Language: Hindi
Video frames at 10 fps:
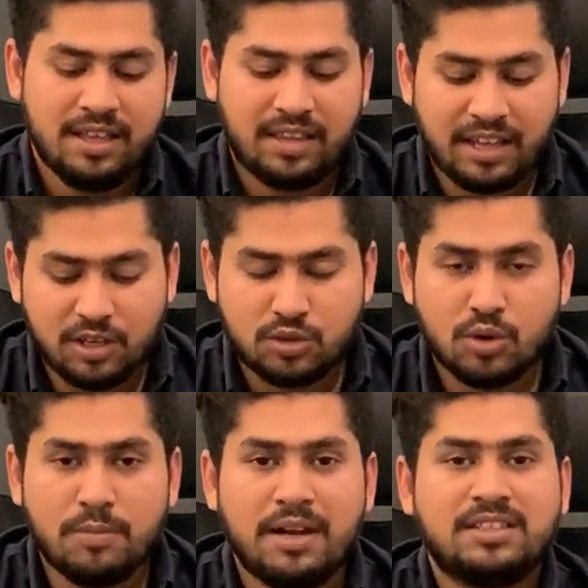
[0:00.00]
थैंक यू
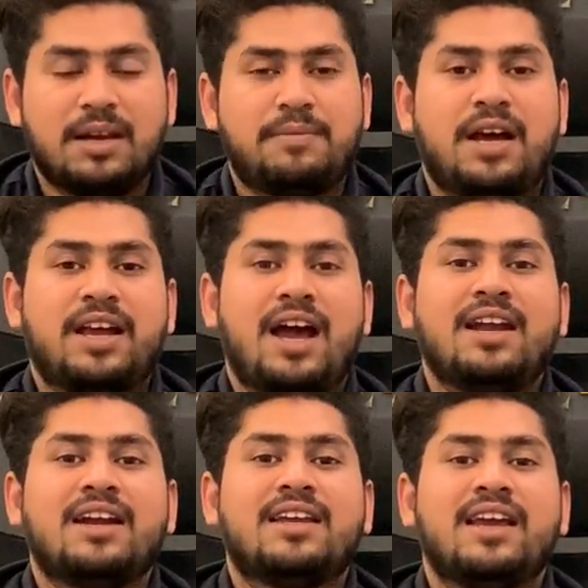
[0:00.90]
सो मच अपना ख्याल
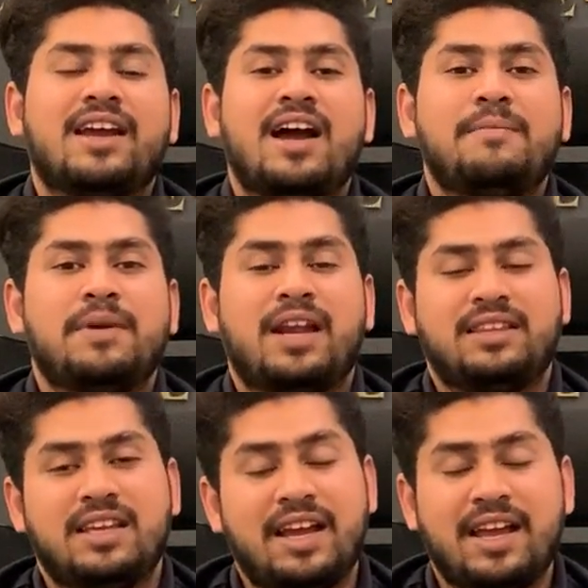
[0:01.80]
रखिएगा मेरा
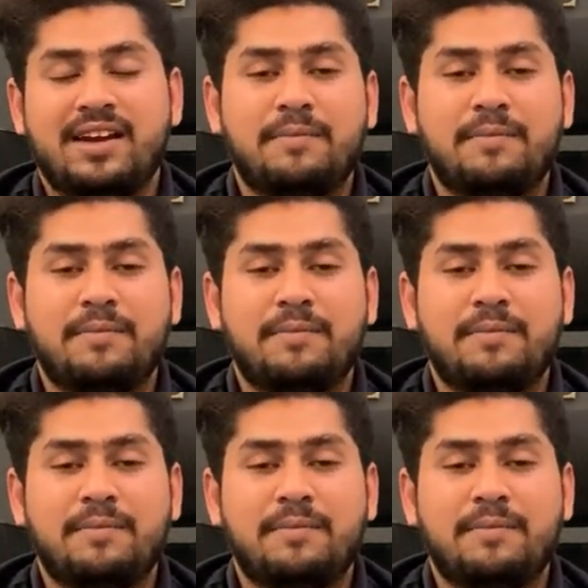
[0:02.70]
दिया गया